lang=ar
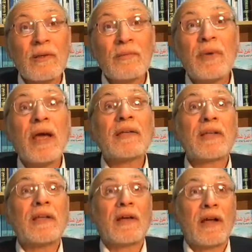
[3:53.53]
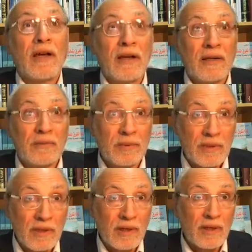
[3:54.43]
بأي طريقة كانت
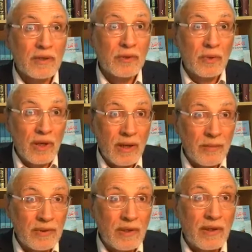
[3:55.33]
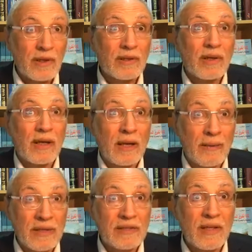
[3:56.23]
بطريقة شورى بطريقة انقلاب
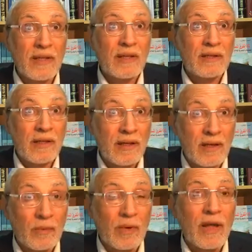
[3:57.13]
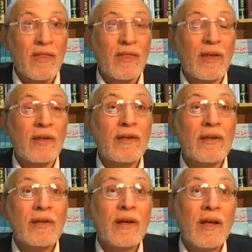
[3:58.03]
عسكري طريقة وراثة
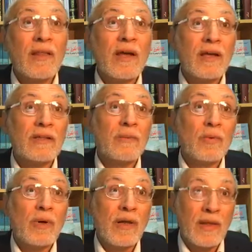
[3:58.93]
كذا يعتبروه هذا